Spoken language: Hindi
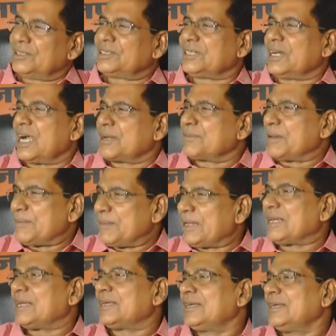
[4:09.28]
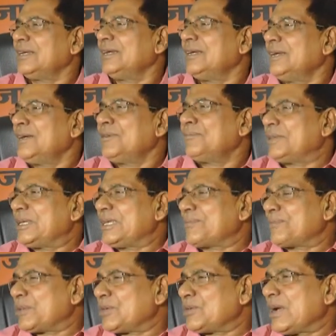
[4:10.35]
छानवे में
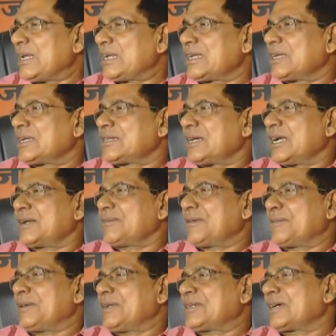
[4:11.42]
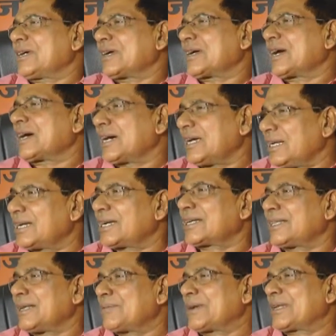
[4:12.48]
बीजेपी ज्वाइन की छानवे में ही संघ का
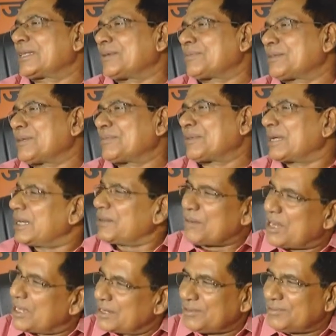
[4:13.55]
कार्यकर्ता बना तब सब तक निभा